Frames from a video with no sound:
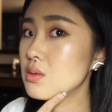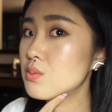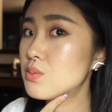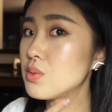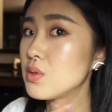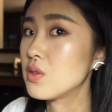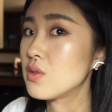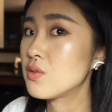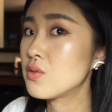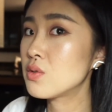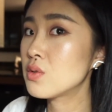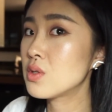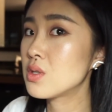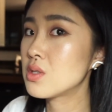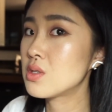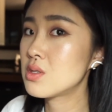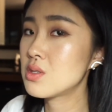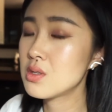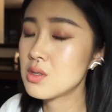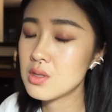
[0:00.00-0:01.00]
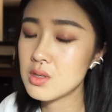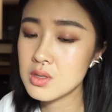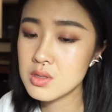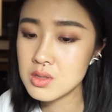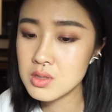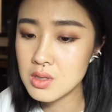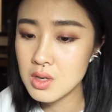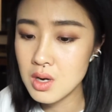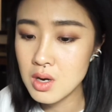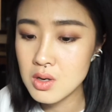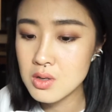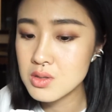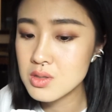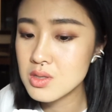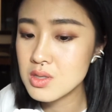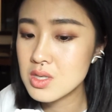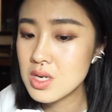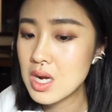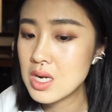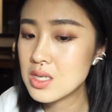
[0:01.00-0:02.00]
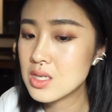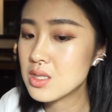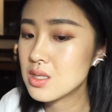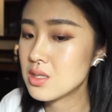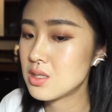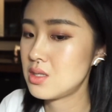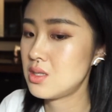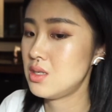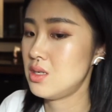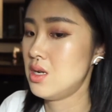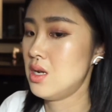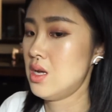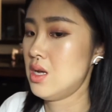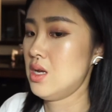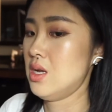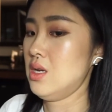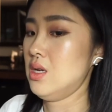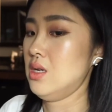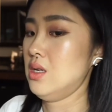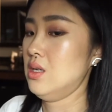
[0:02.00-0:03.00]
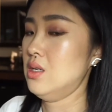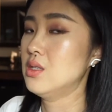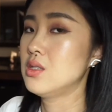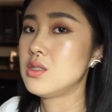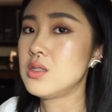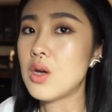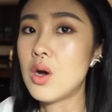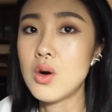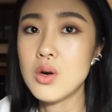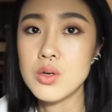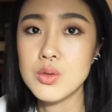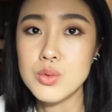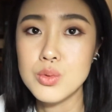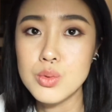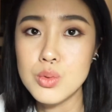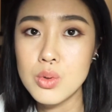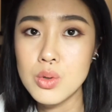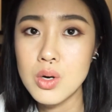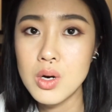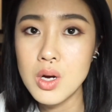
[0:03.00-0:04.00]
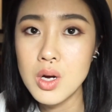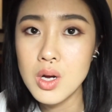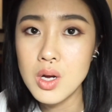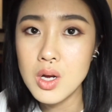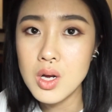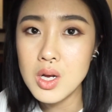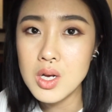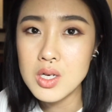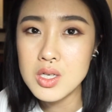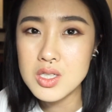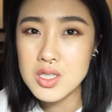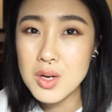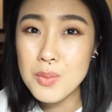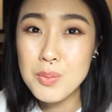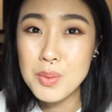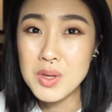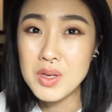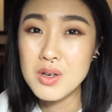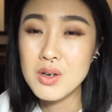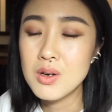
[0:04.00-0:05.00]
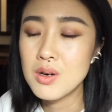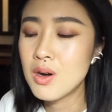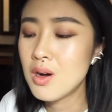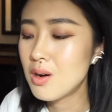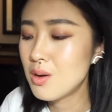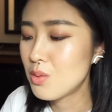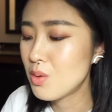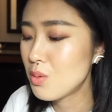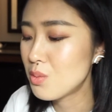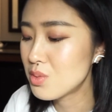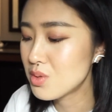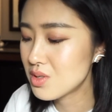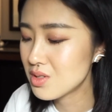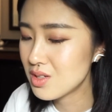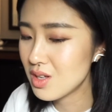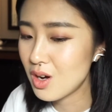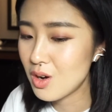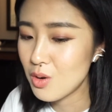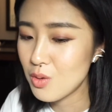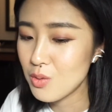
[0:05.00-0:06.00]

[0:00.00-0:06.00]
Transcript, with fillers: 皮肤的色色号色差真的是小很多。这瓶哈，我不知道